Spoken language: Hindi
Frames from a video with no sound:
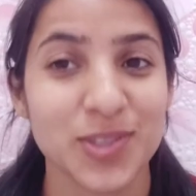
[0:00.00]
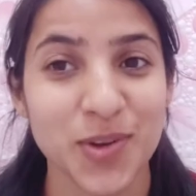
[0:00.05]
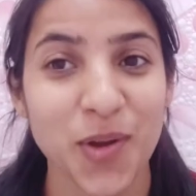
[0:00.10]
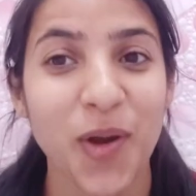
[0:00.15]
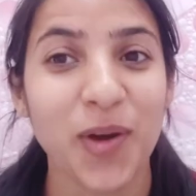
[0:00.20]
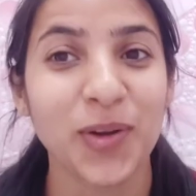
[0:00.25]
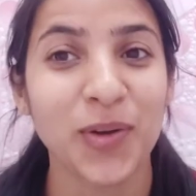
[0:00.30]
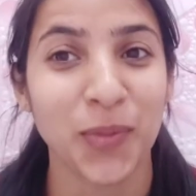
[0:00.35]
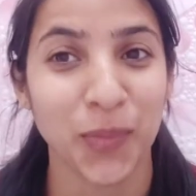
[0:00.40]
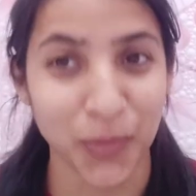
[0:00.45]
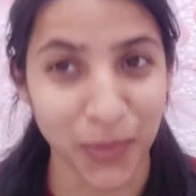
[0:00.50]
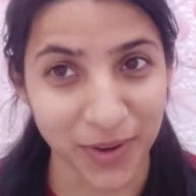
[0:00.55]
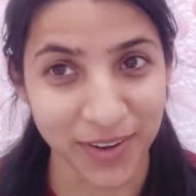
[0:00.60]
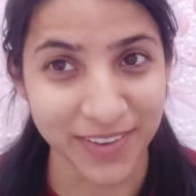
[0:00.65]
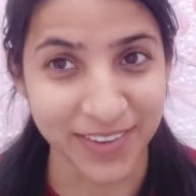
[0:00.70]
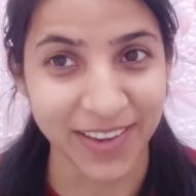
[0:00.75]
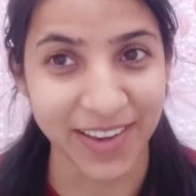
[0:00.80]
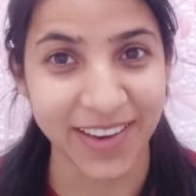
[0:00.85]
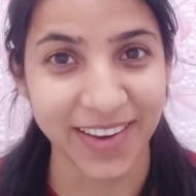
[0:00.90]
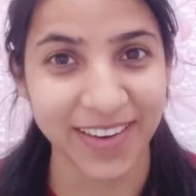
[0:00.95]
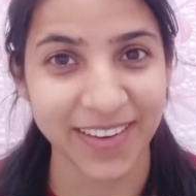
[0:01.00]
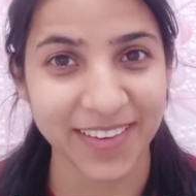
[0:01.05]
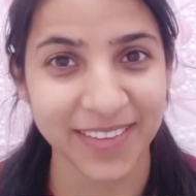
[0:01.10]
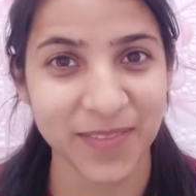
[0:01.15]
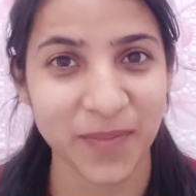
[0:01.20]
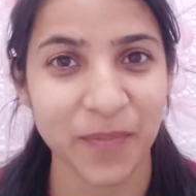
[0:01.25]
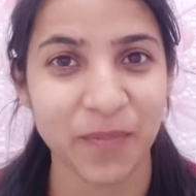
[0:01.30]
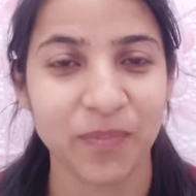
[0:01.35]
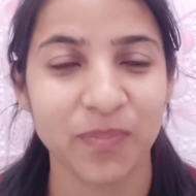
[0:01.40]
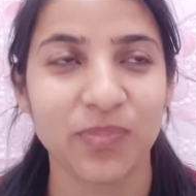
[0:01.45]
नॉट
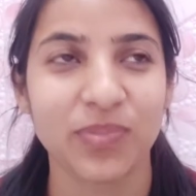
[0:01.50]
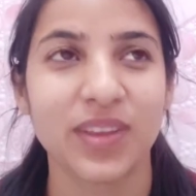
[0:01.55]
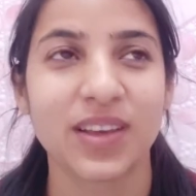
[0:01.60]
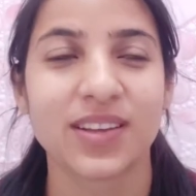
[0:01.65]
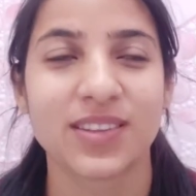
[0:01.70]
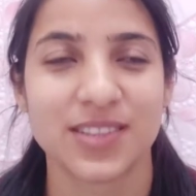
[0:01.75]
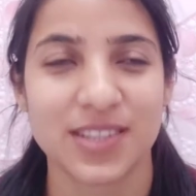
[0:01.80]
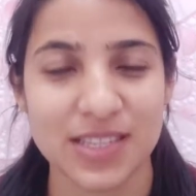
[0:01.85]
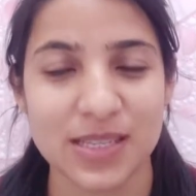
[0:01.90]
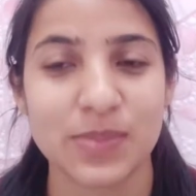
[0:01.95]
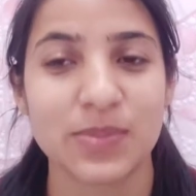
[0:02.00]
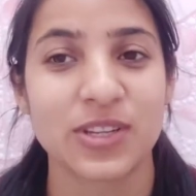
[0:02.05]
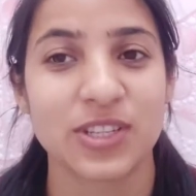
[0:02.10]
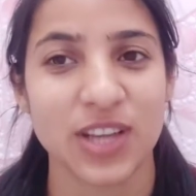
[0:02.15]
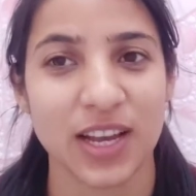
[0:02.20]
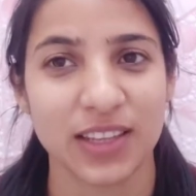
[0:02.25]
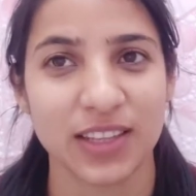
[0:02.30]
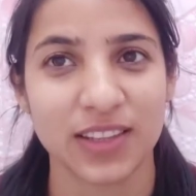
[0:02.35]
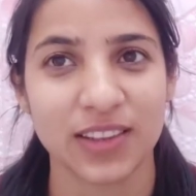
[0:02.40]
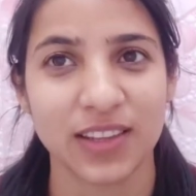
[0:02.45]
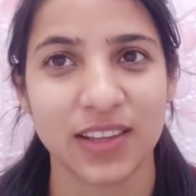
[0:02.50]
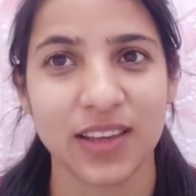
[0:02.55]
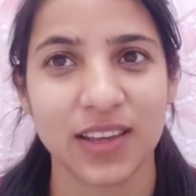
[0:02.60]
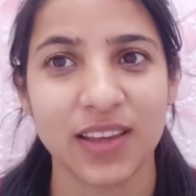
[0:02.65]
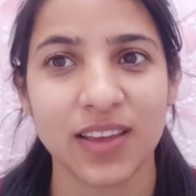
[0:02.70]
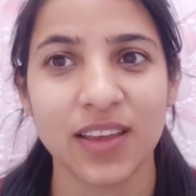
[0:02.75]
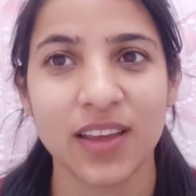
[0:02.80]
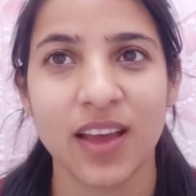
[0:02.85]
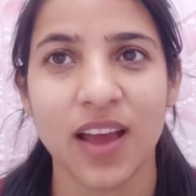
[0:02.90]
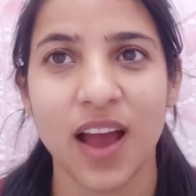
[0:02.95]
वर्किंग वैसे मैं चाहती
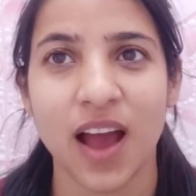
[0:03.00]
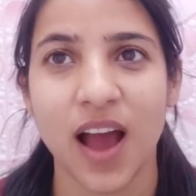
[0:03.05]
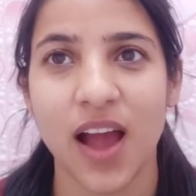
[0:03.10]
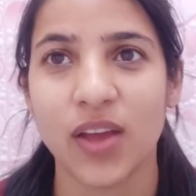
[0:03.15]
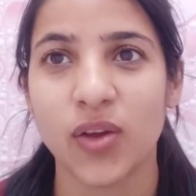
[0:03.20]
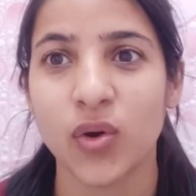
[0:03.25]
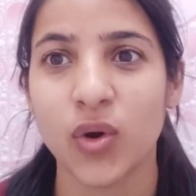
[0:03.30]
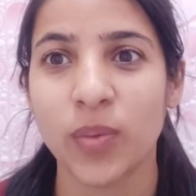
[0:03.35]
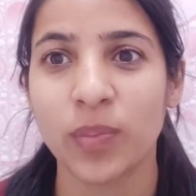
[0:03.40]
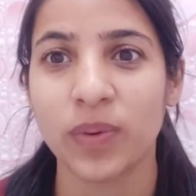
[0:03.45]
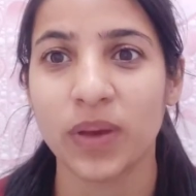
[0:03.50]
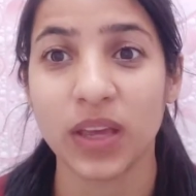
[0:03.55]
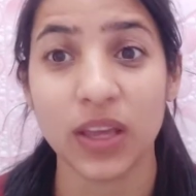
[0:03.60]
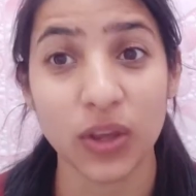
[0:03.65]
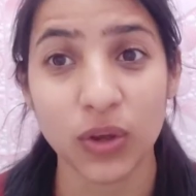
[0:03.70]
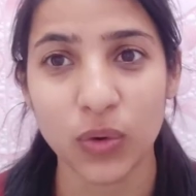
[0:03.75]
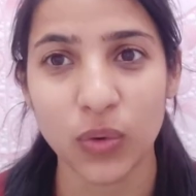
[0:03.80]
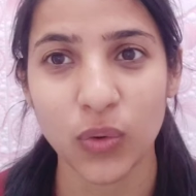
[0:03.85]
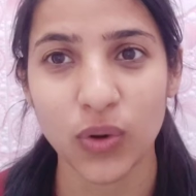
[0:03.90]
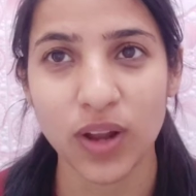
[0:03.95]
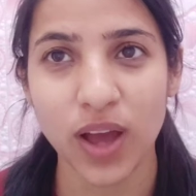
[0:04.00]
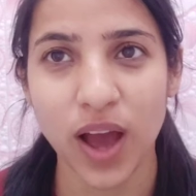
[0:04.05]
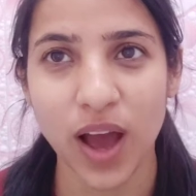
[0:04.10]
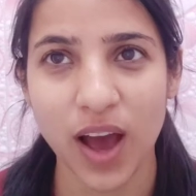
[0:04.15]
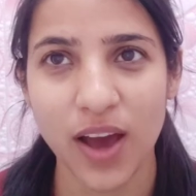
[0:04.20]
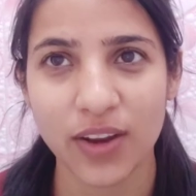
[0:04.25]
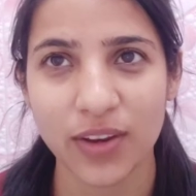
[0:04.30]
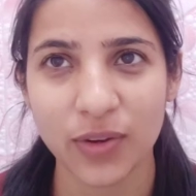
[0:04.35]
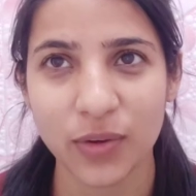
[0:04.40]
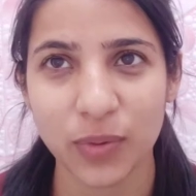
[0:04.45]
थी आई होप इको ना
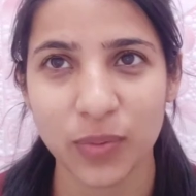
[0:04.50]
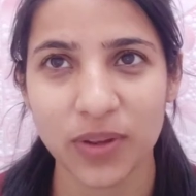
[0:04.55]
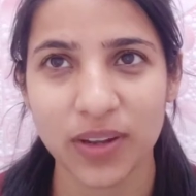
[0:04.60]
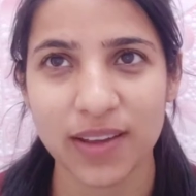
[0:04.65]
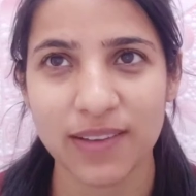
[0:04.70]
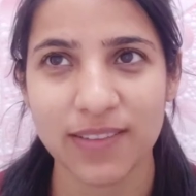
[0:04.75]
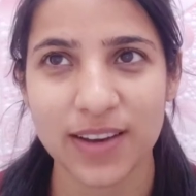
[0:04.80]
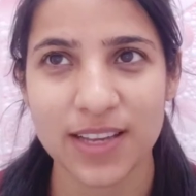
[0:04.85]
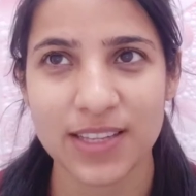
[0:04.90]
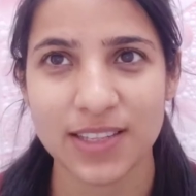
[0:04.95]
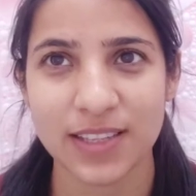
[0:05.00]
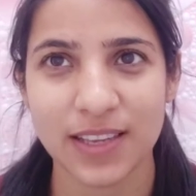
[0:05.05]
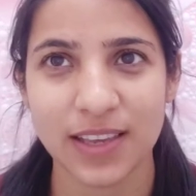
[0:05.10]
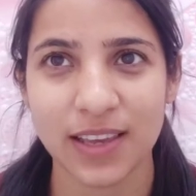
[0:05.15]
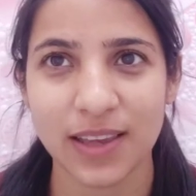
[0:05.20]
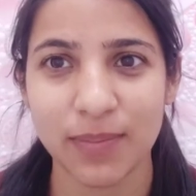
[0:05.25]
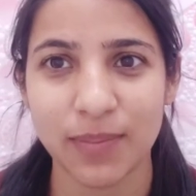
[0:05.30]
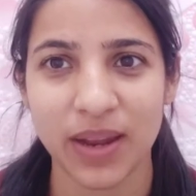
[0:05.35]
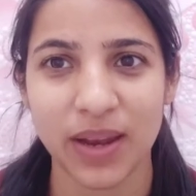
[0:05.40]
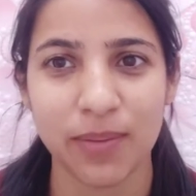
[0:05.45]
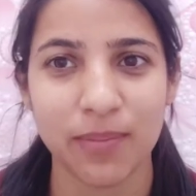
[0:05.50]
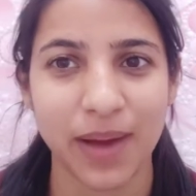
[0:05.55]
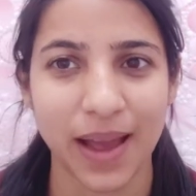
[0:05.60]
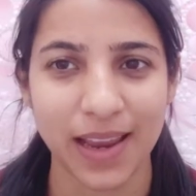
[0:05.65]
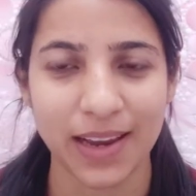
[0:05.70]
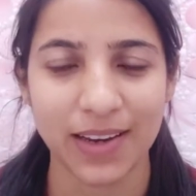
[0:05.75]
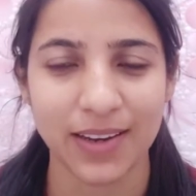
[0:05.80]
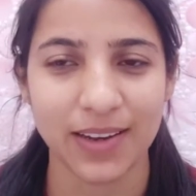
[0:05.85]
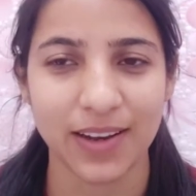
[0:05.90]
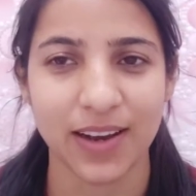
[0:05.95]
आ रही होगी आवाज़ की मैंने
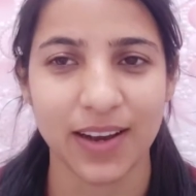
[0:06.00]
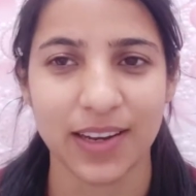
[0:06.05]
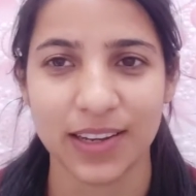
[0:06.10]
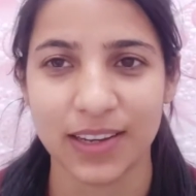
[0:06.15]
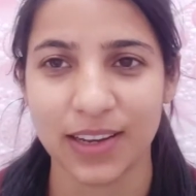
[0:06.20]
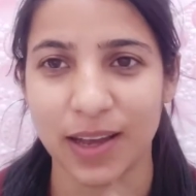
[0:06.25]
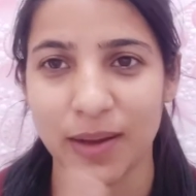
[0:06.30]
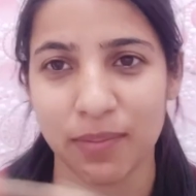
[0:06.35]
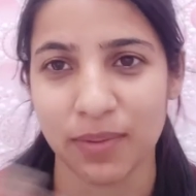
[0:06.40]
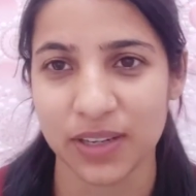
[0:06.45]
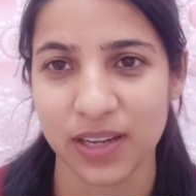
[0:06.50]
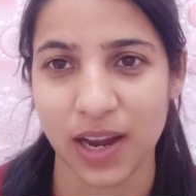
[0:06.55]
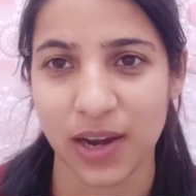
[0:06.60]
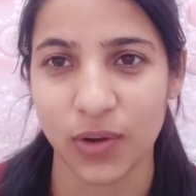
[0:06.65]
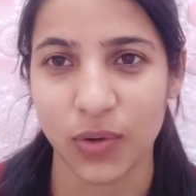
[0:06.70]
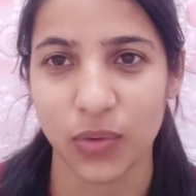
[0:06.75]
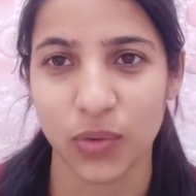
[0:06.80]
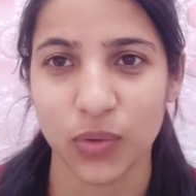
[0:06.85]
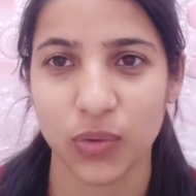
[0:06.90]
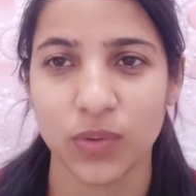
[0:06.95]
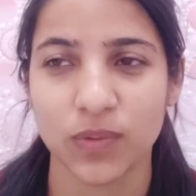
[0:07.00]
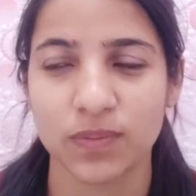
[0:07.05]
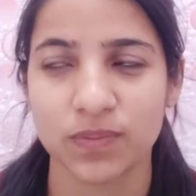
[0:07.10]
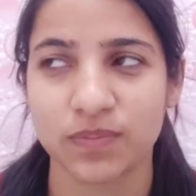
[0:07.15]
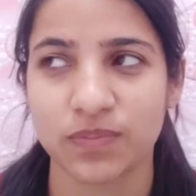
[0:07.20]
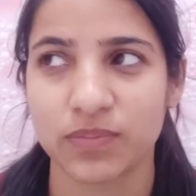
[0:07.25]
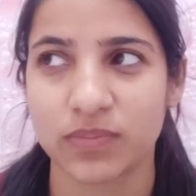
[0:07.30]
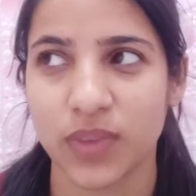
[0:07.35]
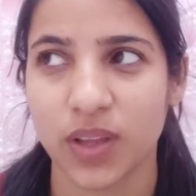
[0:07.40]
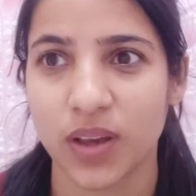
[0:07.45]
माइक लगा रखा है बट आई डोंट
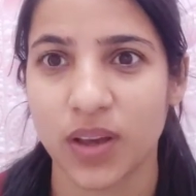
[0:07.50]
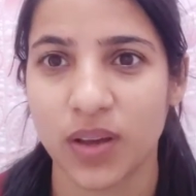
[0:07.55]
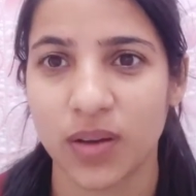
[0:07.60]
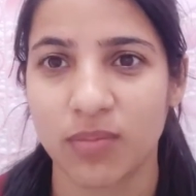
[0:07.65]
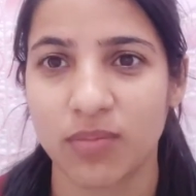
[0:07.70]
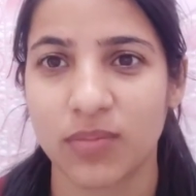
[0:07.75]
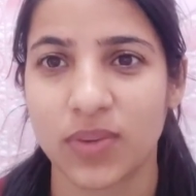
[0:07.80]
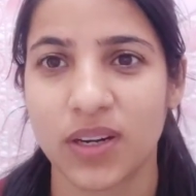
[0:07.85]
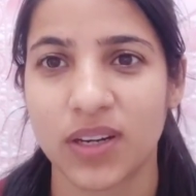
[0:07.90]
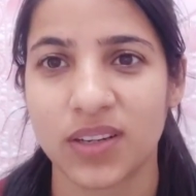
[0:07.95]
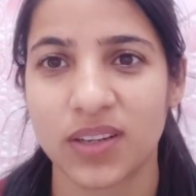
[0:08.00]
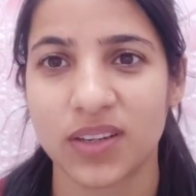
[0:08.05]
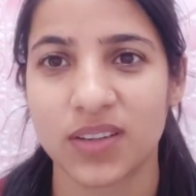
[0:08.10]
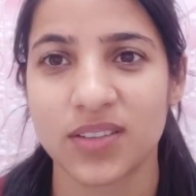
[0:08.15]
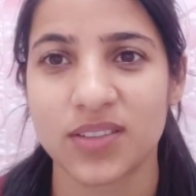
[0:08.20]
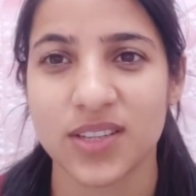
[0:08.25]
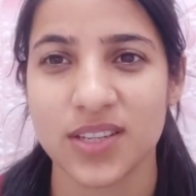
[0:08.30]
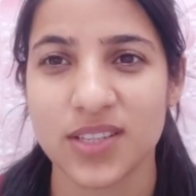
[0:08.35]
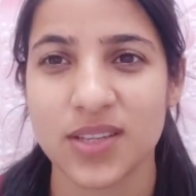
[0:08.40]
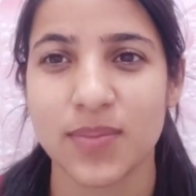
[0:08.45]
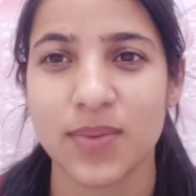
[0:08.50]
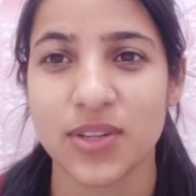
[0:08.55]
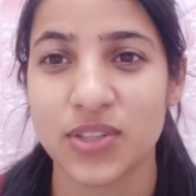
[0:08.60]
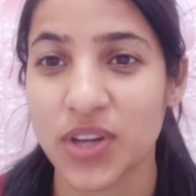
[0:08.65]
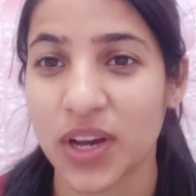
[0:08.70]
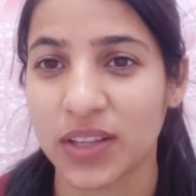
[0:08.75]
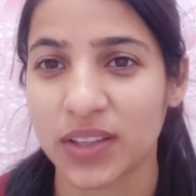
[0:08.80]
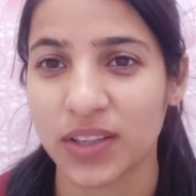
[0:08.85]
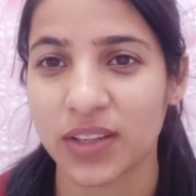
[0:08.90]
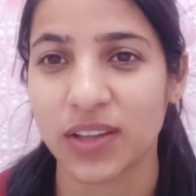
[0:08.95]
नो बट जैसा मैं
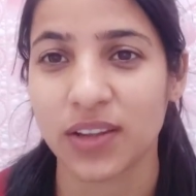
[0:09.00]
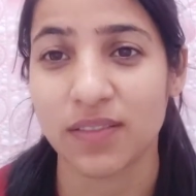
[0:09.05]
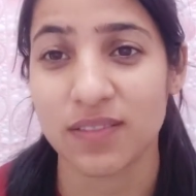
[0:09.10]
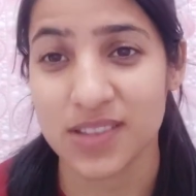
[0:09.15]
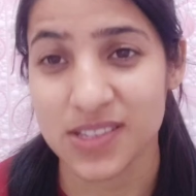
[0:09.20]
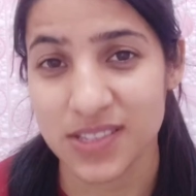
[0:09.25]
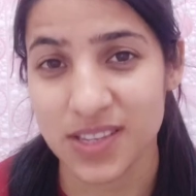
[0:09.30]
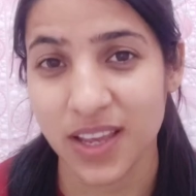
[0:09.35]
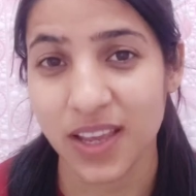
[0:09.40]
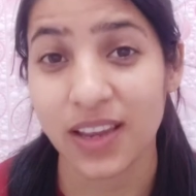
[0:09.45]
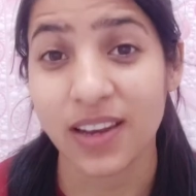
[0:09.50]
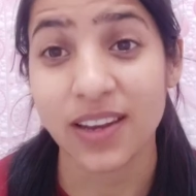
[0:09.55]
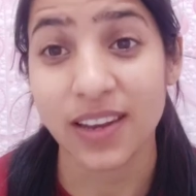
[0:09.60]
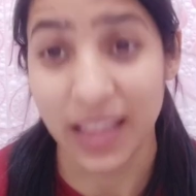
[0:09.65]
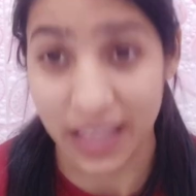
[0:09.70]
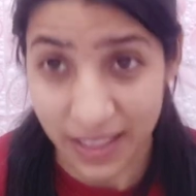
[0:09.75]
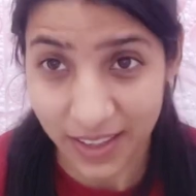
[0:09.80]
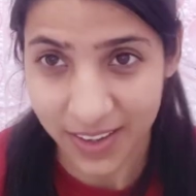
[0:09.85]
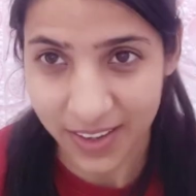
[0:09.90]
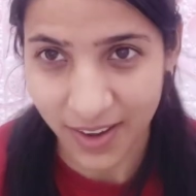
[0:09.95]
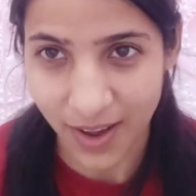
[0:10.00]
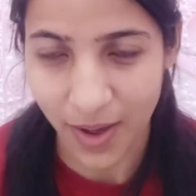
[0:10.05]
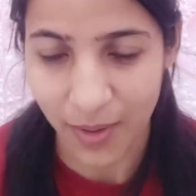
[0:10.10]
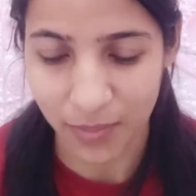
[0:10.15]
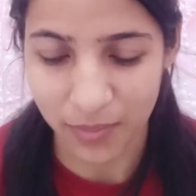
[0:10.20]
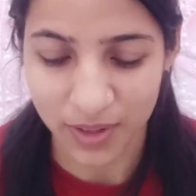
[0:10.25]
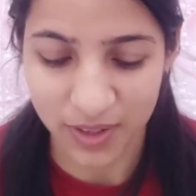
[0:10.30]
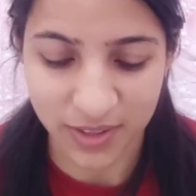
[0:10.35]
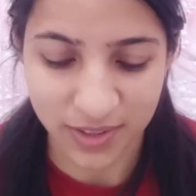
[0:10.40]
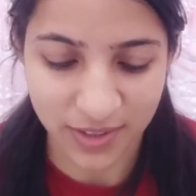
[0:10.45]
चाहती थी वैसे ये नहीं
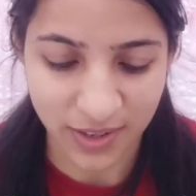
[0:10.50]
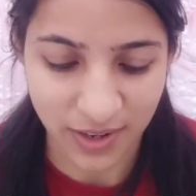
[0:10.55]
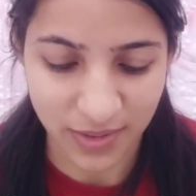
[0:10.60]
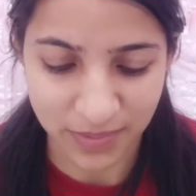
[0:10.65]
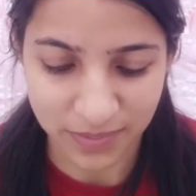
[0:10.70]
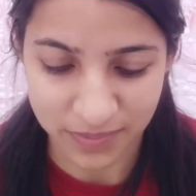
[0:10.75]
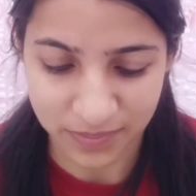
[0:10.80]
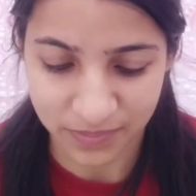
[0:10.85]
काम कर रहा